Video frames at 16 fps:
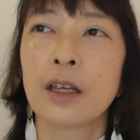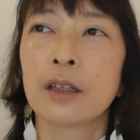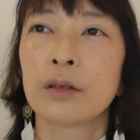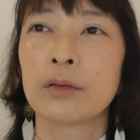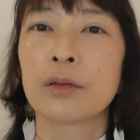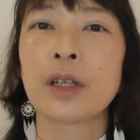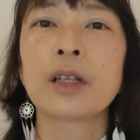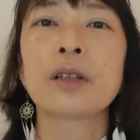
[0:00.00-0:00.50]

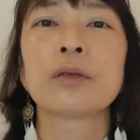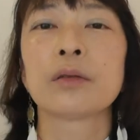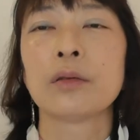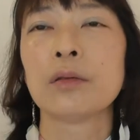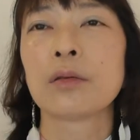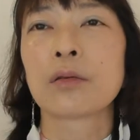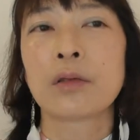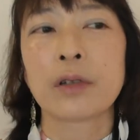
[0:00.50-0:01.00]
となる
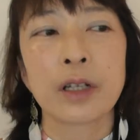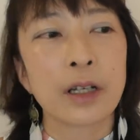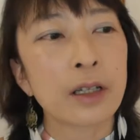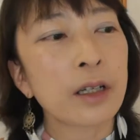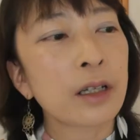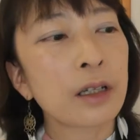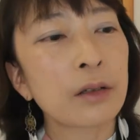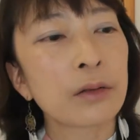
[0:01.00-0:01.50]
とこれが
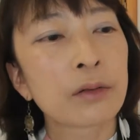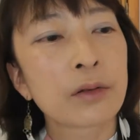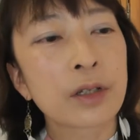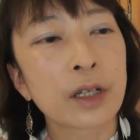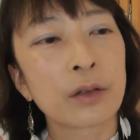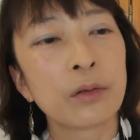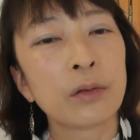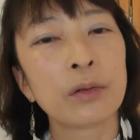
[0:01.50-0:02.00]
できると
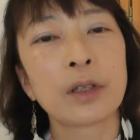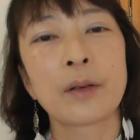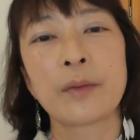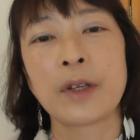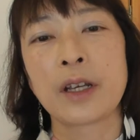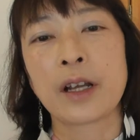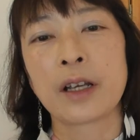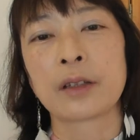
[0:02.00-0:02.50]
じゃあどんな
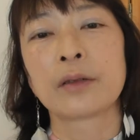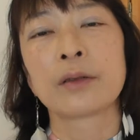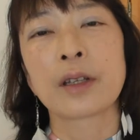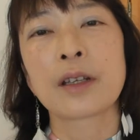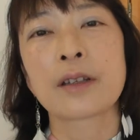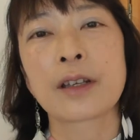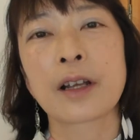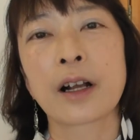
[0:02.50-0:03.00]
未来と
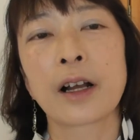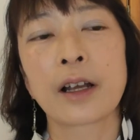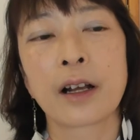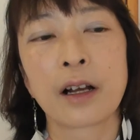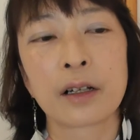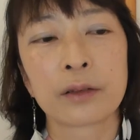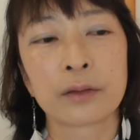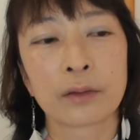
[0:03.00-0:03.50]
ね世界
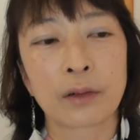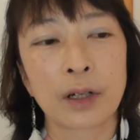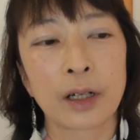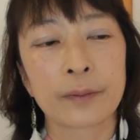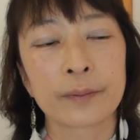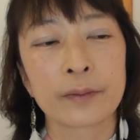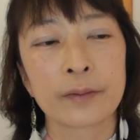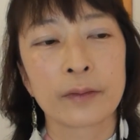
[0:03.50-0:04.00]
があるの
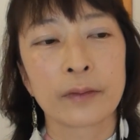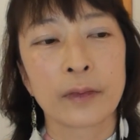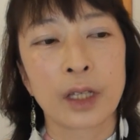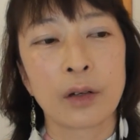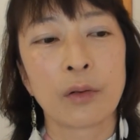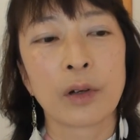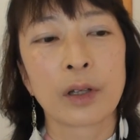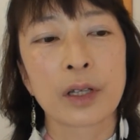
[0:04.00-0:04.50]

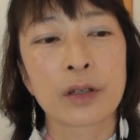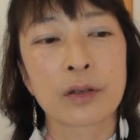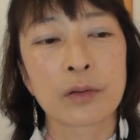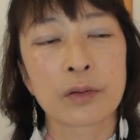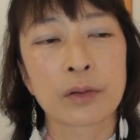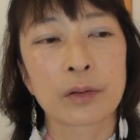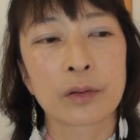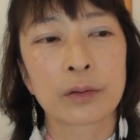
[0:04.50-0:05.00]
か。っていうお話
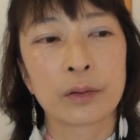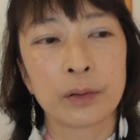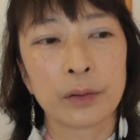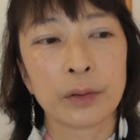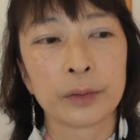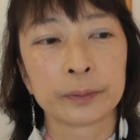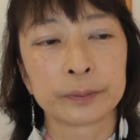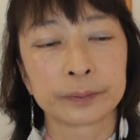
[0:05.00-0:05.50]
をする
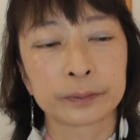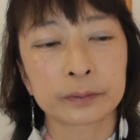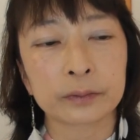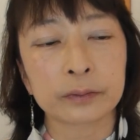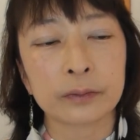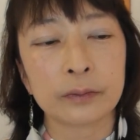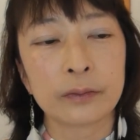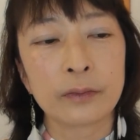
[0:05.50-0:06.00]
と
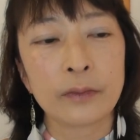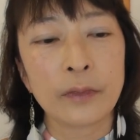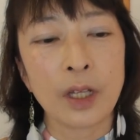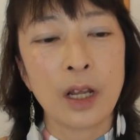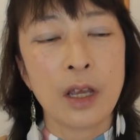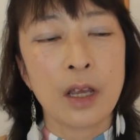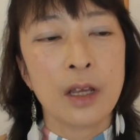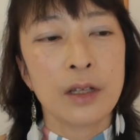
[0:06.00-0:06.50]

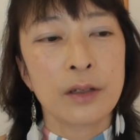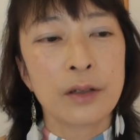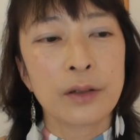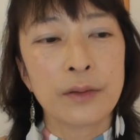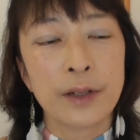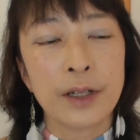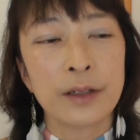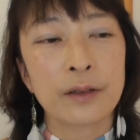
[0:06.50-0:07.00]

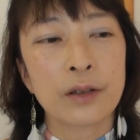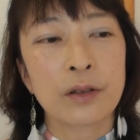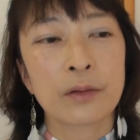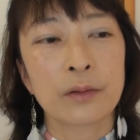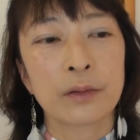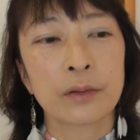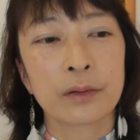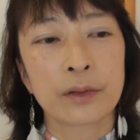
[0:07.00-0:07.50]
実は私
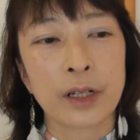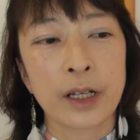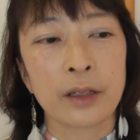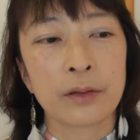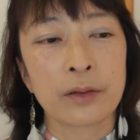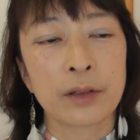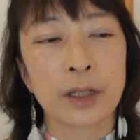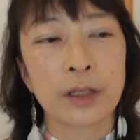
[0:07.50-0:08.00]
の
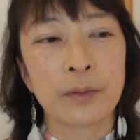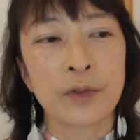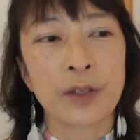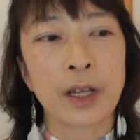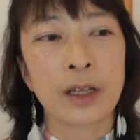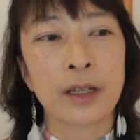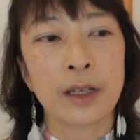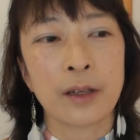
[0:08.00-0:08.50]
クライアントさんでも
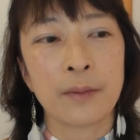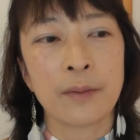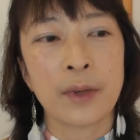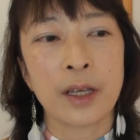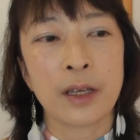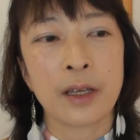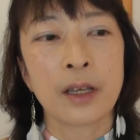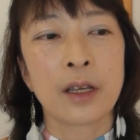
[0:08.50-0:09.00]
3年
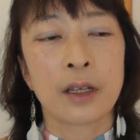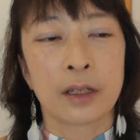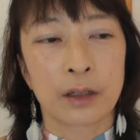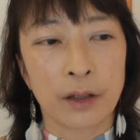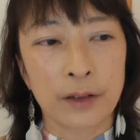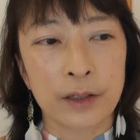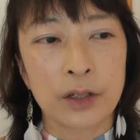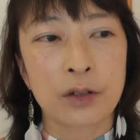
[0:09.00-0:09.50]
目
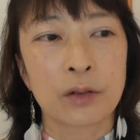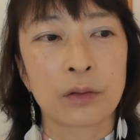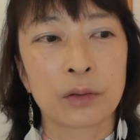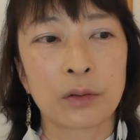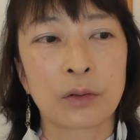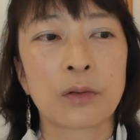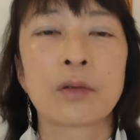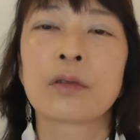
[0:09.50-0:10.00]
私の
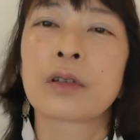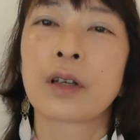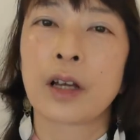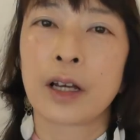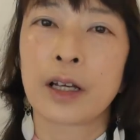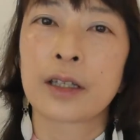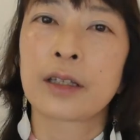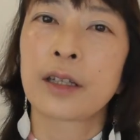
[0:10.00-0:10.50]
ところに
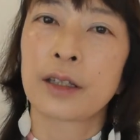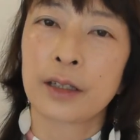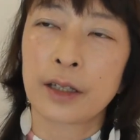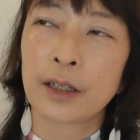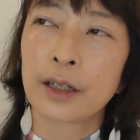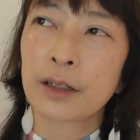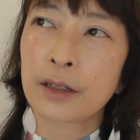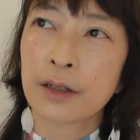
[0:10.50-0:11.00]
入ってい
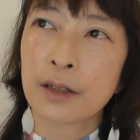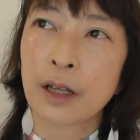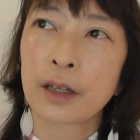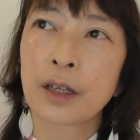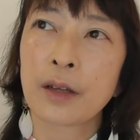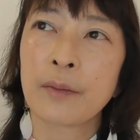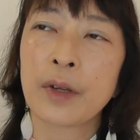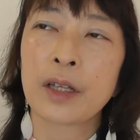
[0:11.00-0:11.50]
ただいて3
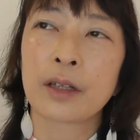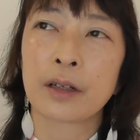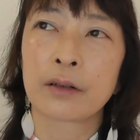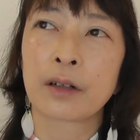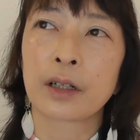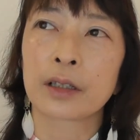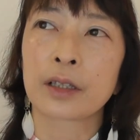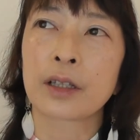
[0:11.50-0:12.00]
年目にな
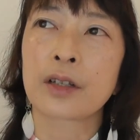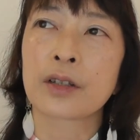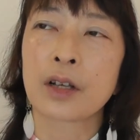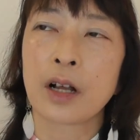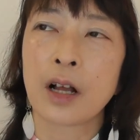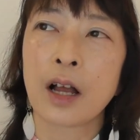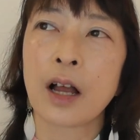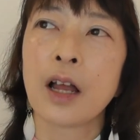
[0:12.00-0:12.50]
る方た
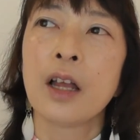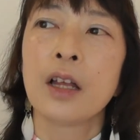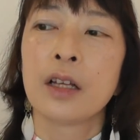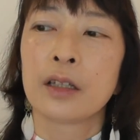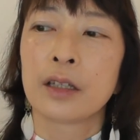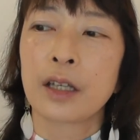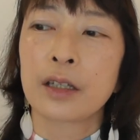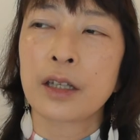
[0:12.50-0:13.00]
ちが
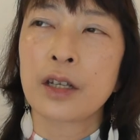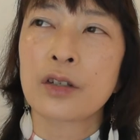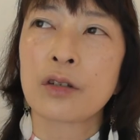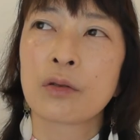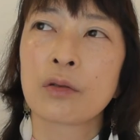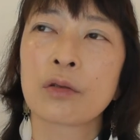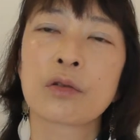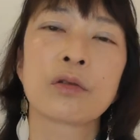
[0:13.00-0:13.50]
大体
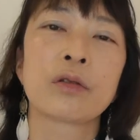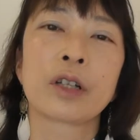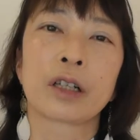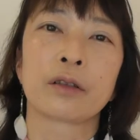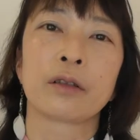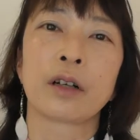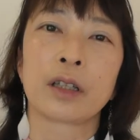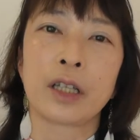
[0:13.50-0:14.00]
自動集
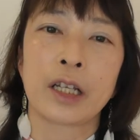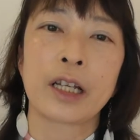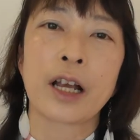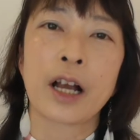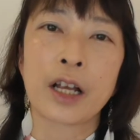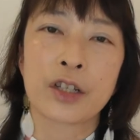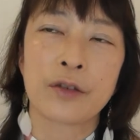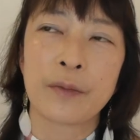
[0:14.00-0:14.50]
客がで
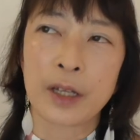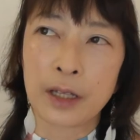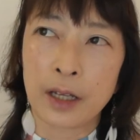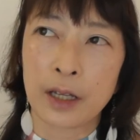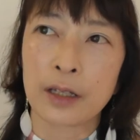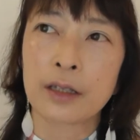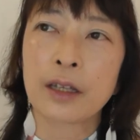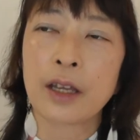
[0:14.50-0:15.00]
き始め
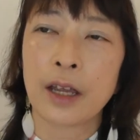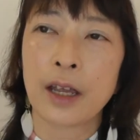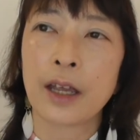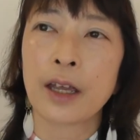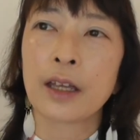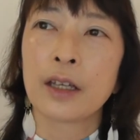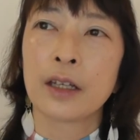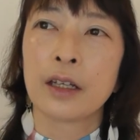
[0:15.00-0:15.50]
ていて